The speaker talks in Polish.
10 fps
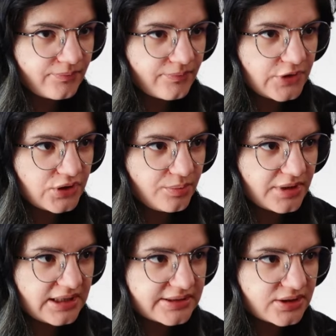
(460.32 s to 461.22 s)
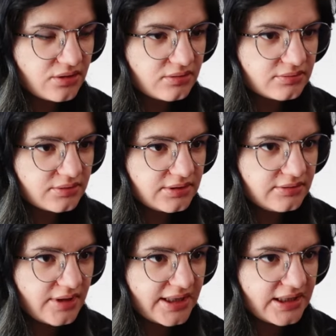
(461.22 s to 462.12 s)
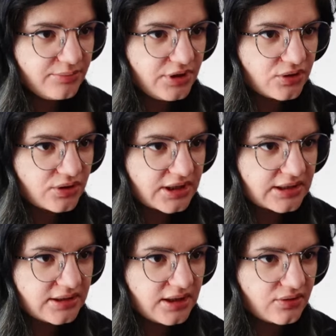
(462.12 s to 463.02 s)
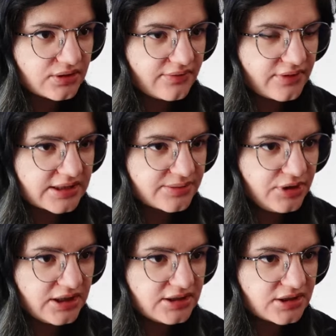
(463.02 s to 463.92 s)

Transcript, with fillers: No dobra, a co daje mi konkretnie konewka z miedzi?